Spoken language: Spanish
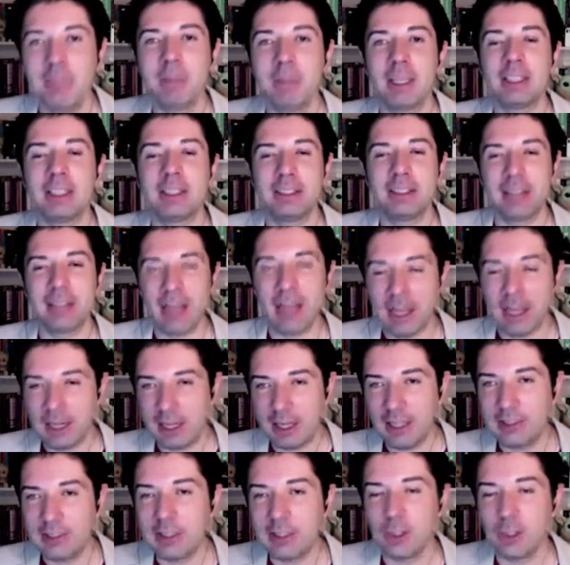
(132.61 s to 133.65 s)

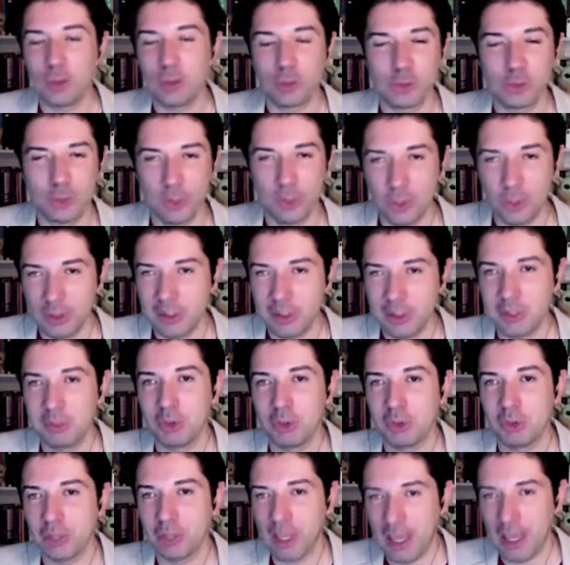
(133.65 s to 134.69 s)
mexicanas de los
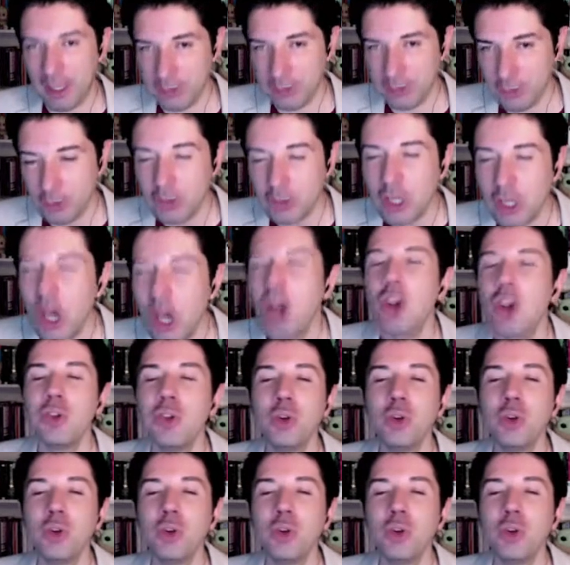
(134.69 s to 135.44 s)
últimos años.